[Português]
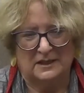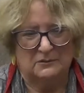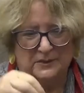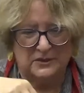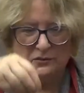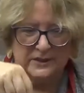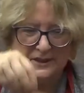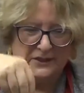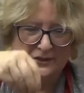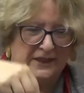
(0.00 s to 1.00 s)
umas
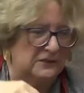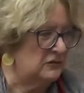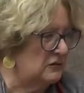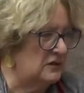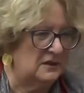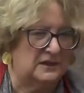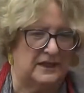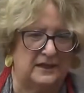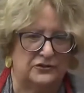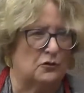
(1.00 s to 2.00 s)
coisinhas dentro
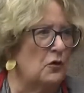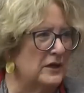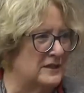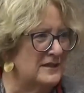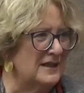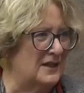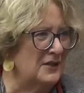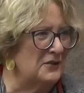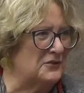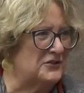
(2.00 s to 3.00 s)
daqueles conezinhos. ela já